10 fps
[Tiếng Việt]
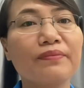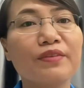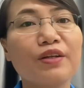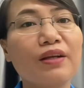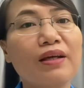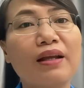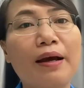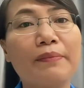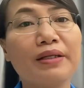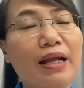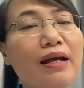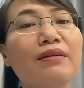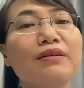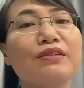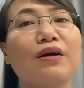cho nên là mình đã
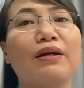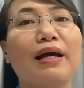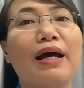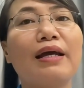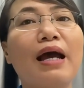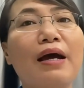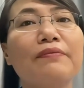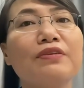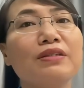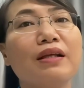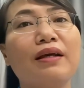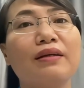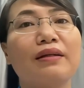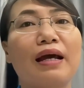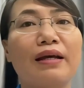lựa chọn cái app
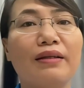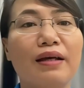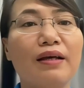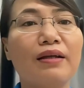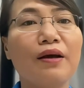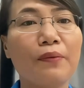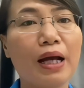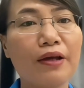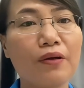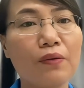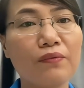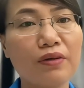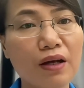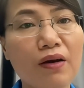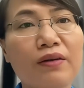Visualand này để đồng hành cùng
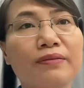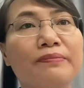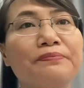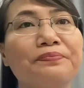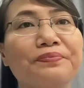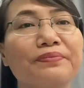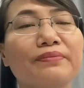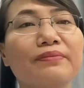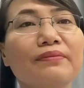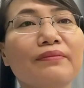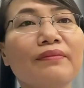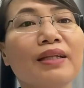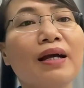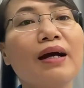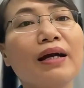với con
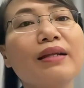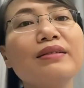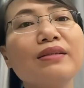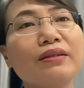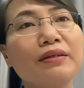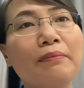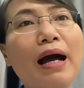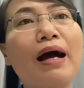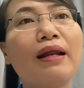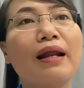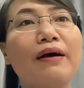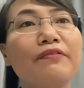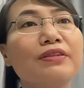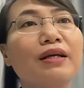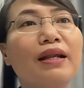cái lý do thứ ba là
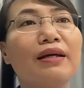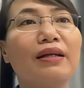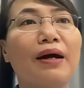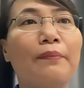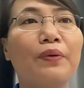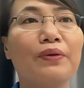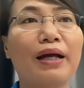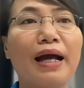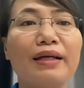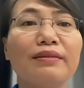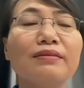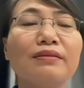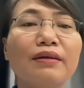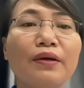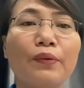Futureland là một cái
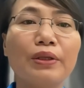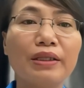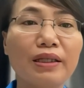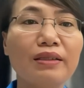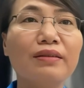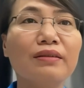thương hiệu uy tín